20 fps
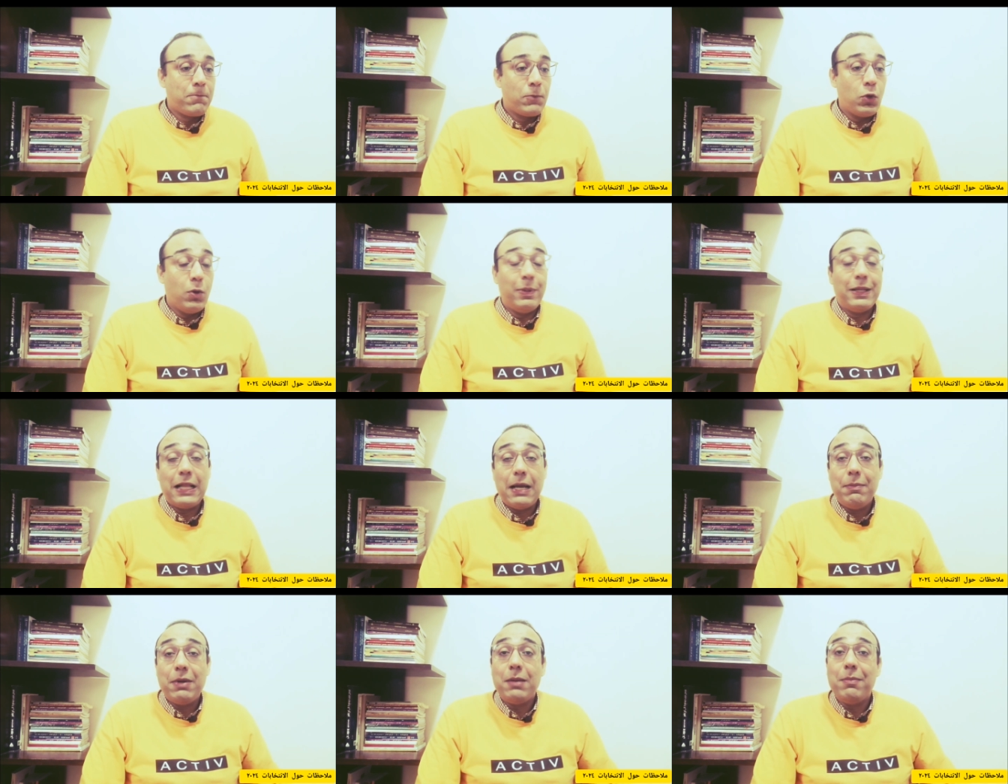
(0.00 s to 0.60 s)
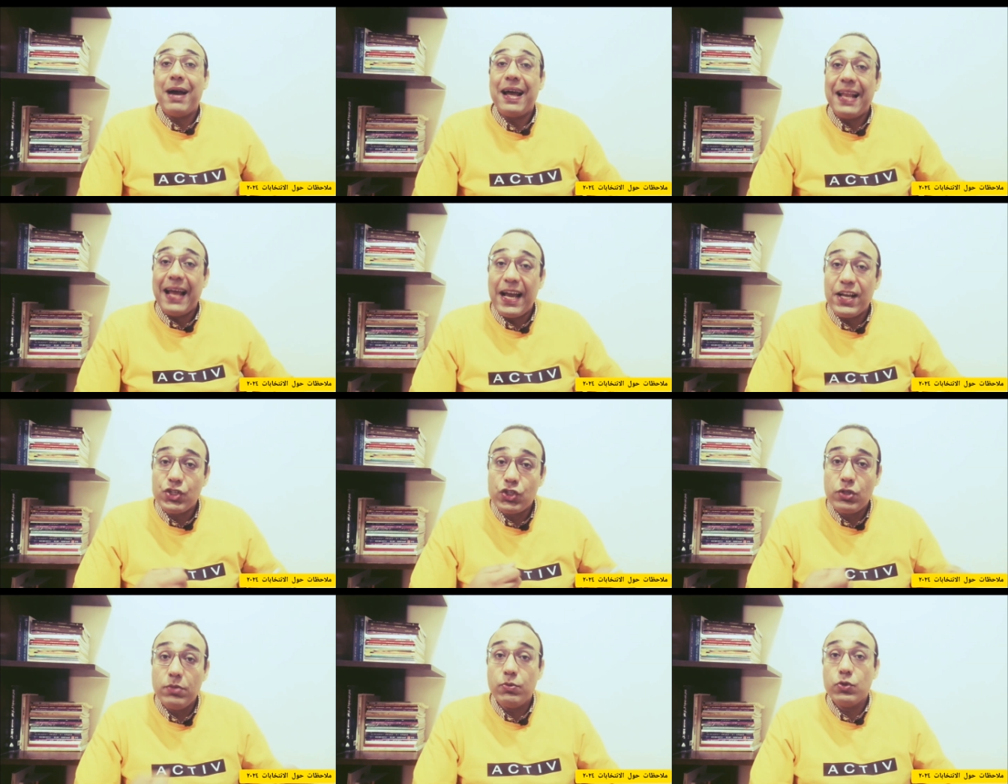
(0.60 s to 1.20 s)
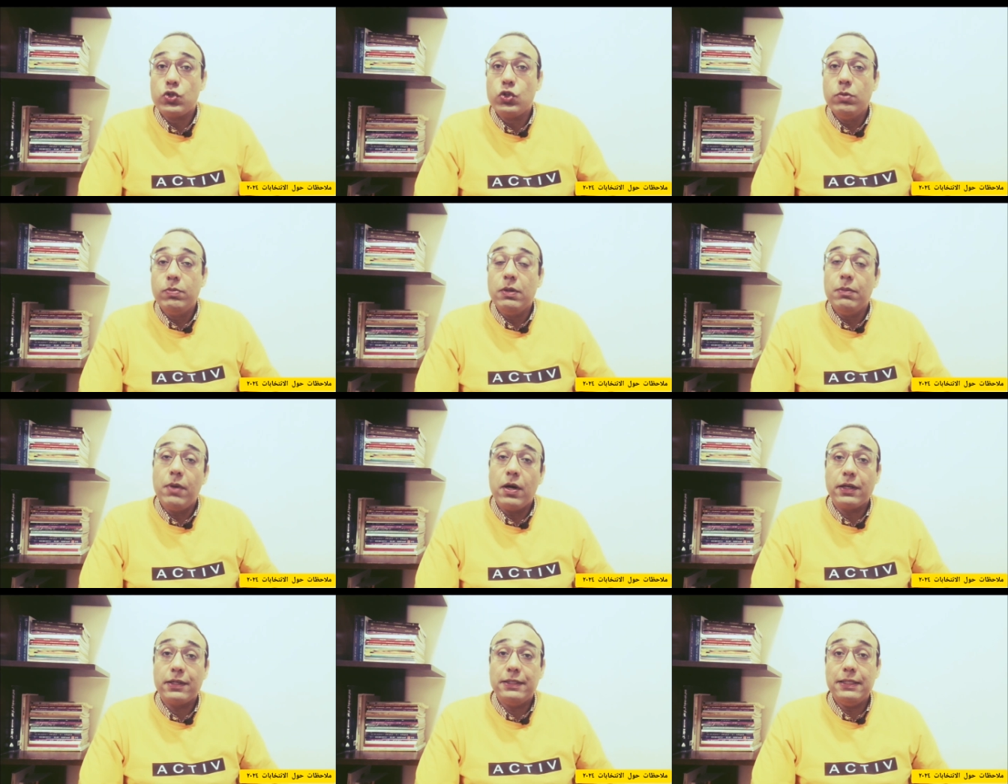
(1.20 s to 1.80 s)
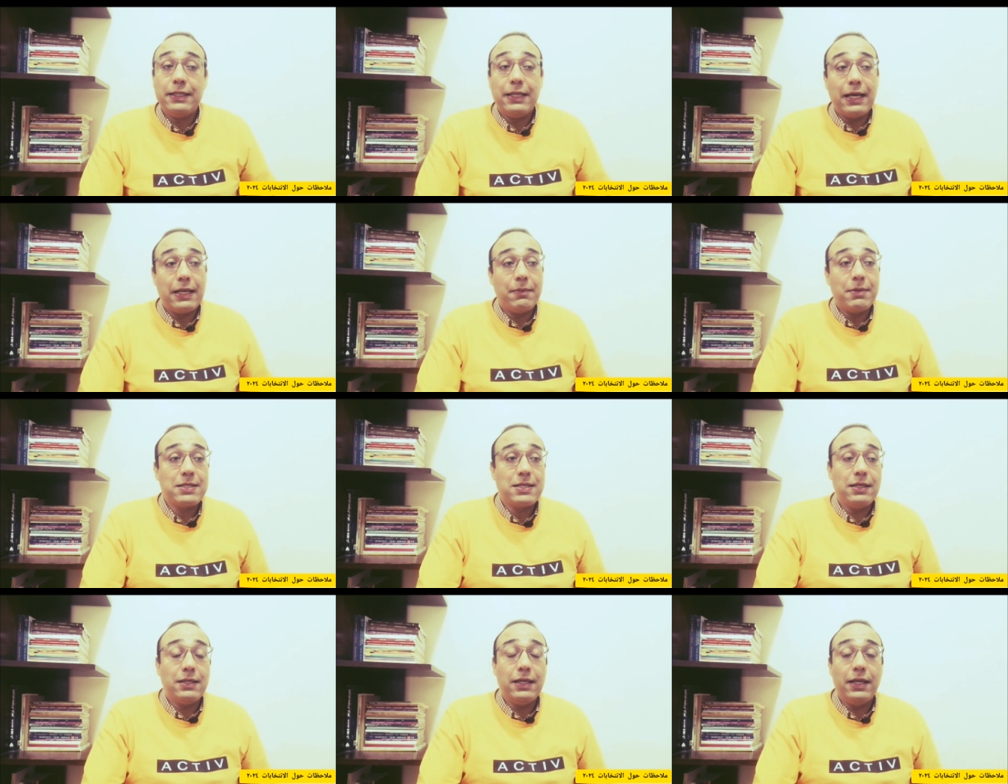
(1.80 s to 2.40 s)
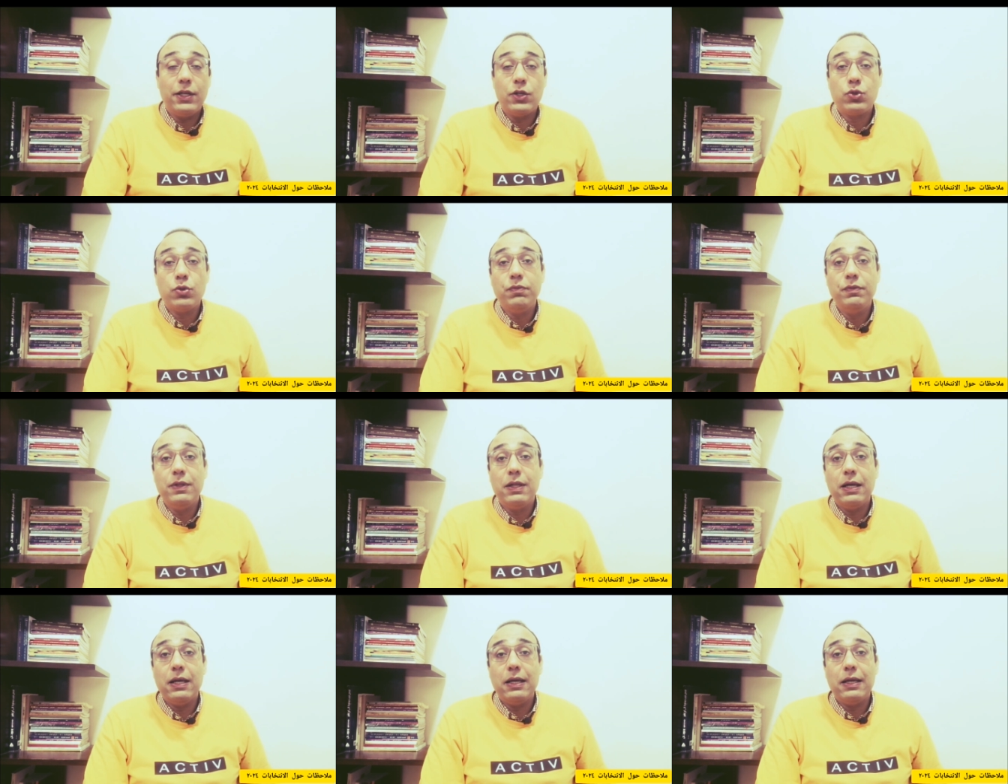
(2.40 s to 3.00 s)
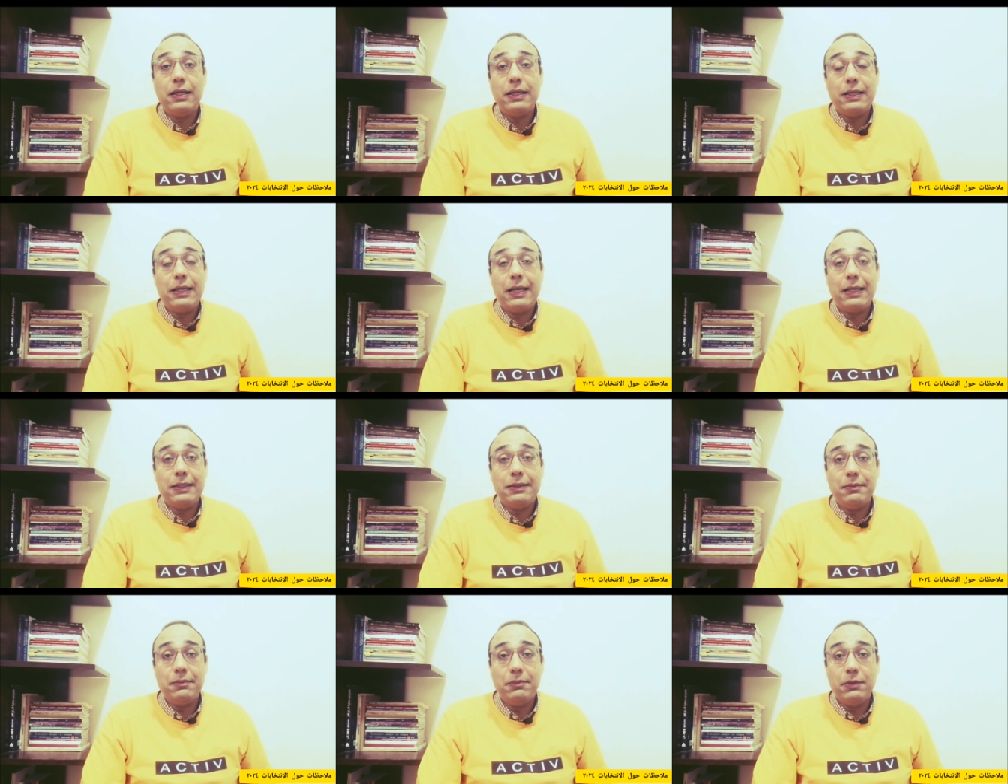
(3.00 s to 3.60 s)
وبيتعامل مع الحشد باسلوب الماركتينج يعني مثلا احنا شفنا يعني